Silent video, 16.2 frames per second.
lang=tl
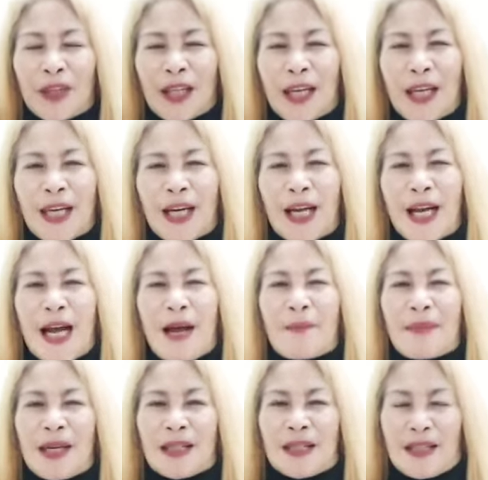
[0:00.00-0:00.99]

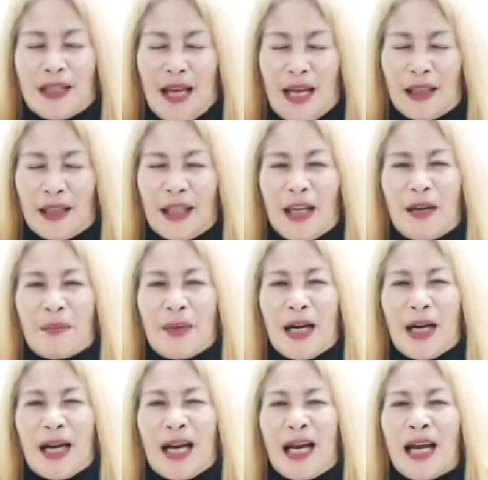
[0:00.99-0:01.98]
ginagamit sa ating
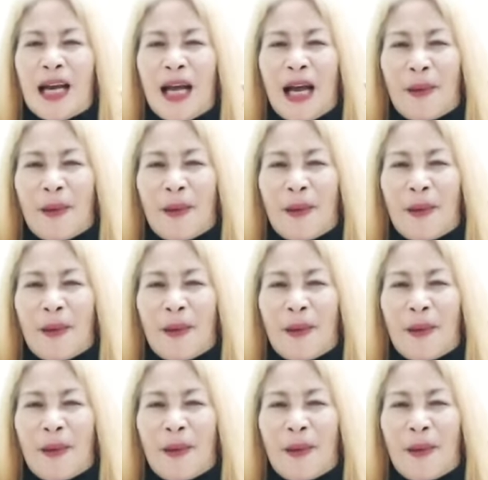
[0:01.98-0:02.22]
mga